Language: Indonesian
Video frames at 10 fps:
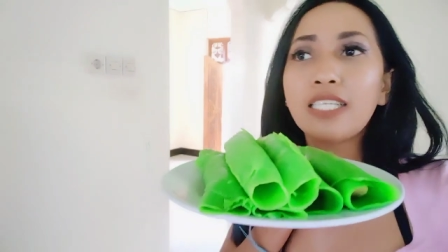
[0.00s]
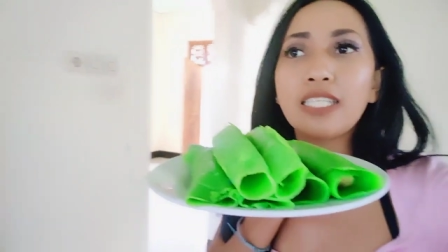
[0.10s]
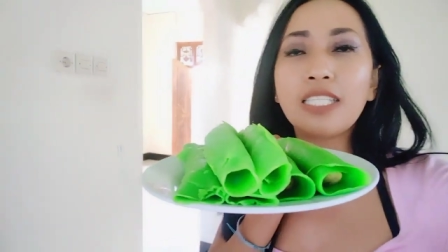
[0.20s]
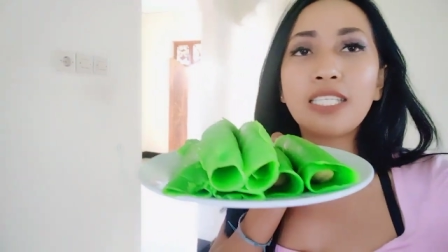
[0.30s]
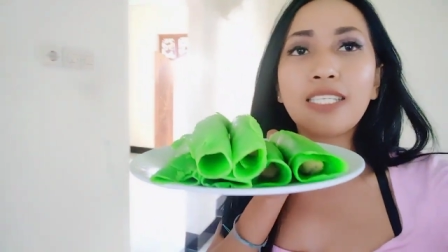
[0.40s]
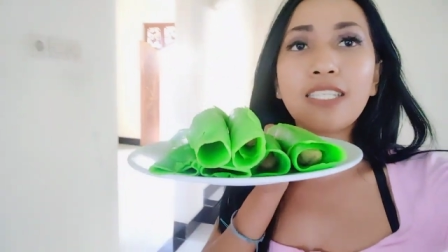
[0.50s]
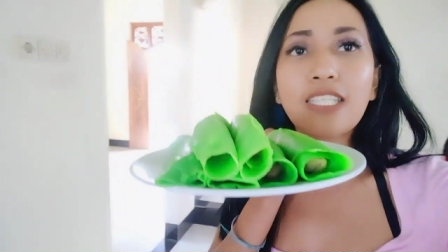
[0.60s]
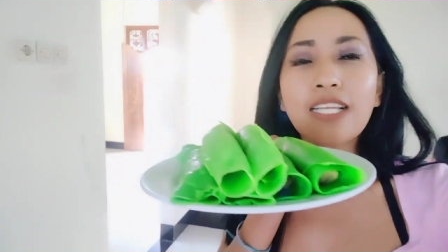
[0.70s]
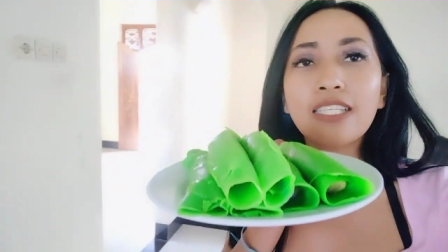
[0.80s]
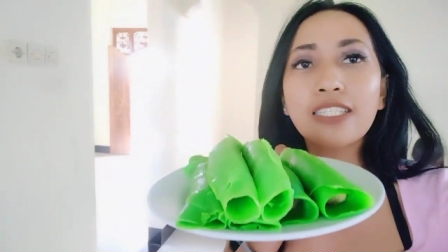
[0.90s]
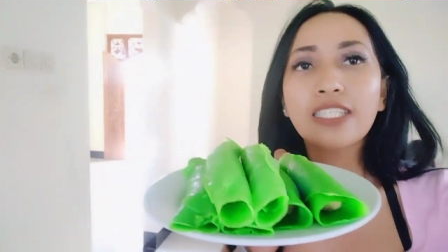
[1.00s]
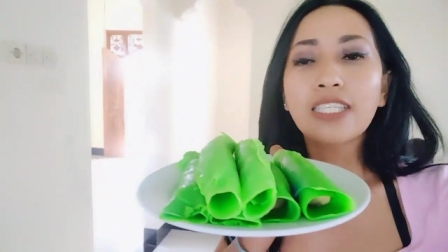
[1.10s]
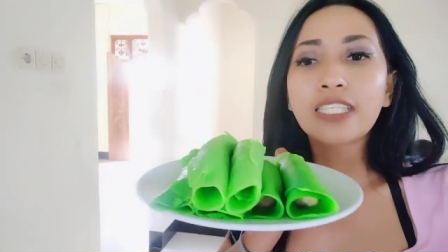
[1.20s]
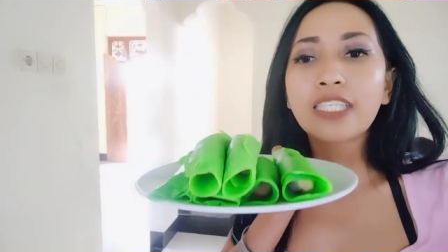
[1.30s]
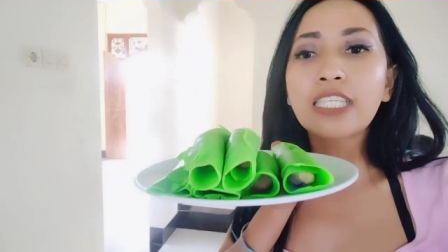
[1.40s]
Ini ini
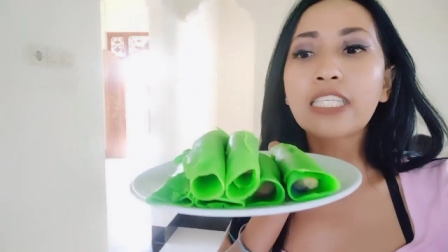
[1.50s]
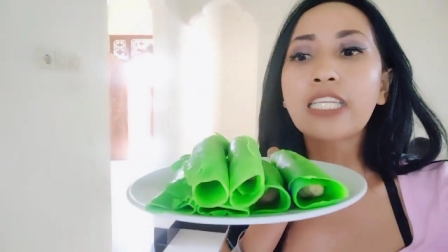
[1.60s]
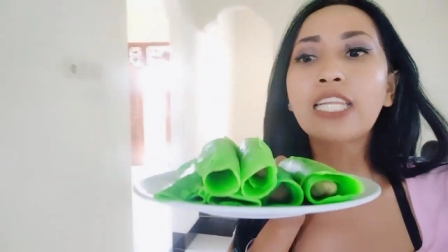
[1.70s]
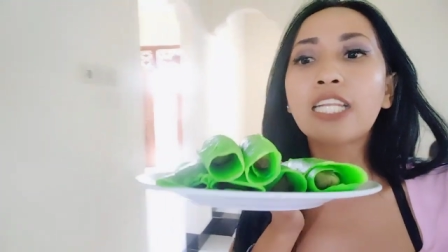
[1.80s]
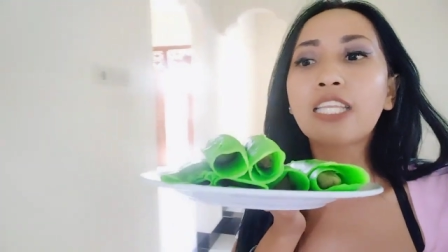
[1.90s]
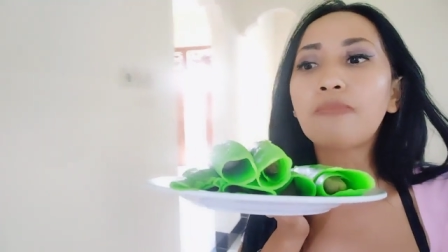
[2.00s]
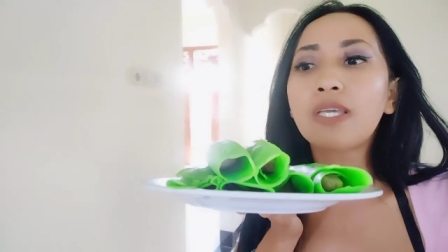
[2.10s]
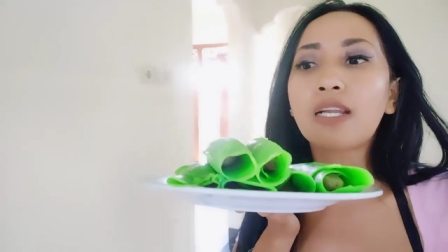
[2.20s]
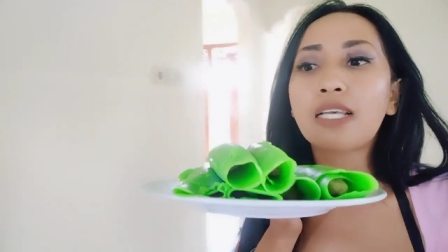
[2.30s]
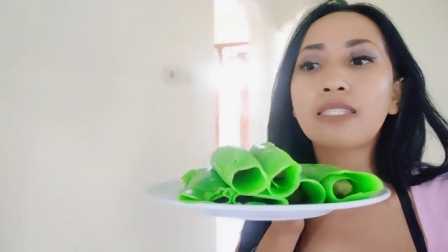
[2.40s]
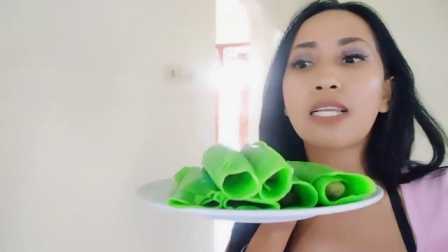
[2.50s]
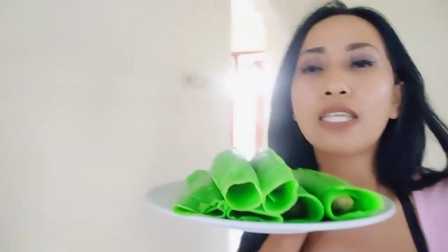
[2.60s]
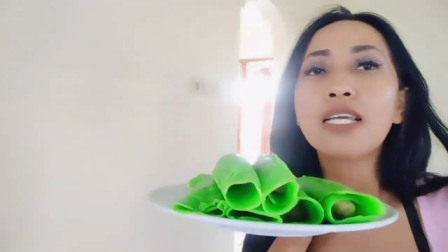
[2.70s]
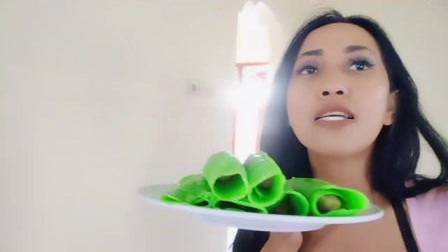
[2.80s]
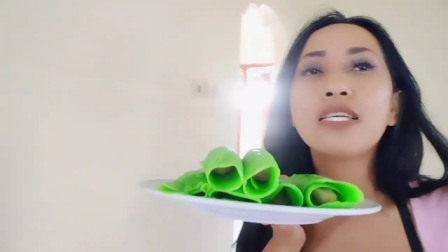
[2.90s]
ini di dadar tapi
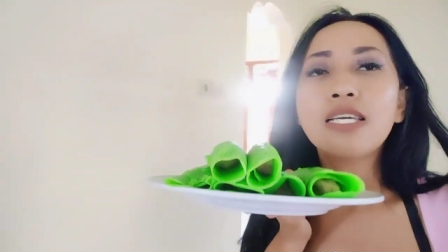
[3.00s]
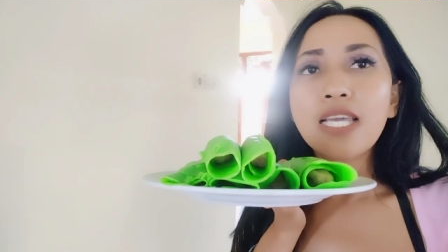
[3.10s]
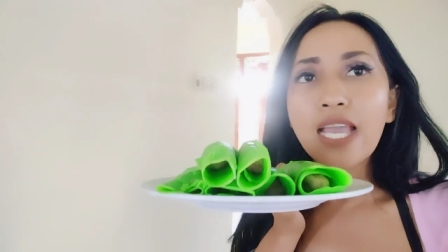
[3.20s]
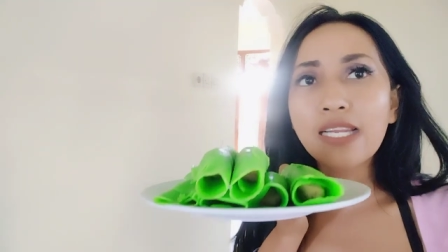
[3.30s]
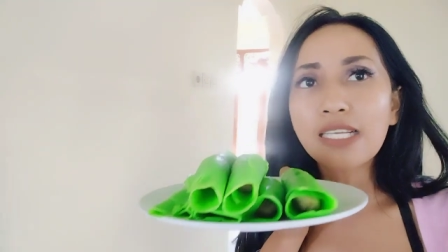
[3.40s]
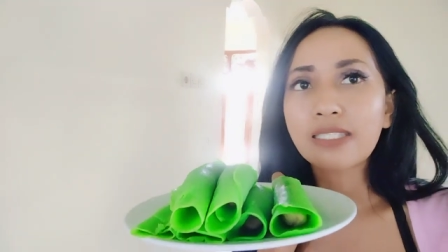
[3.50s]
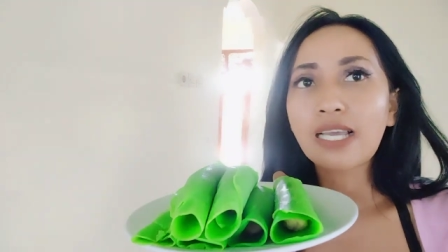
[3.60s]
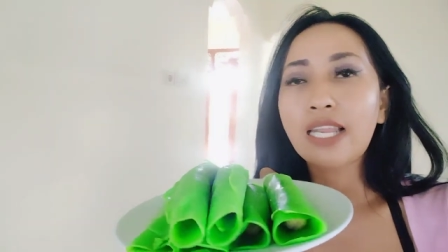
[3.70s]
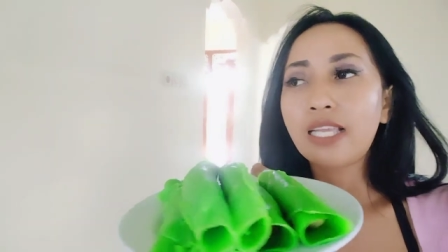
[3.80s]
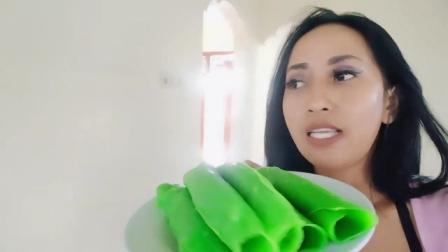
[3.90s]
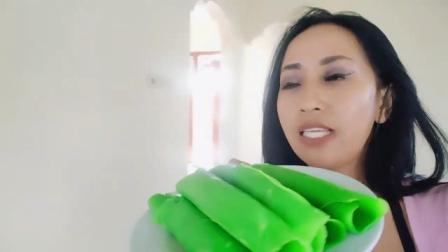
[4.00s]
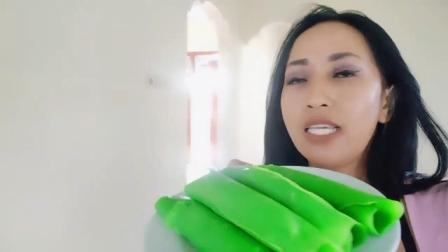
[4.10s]
rasanya enak sekali.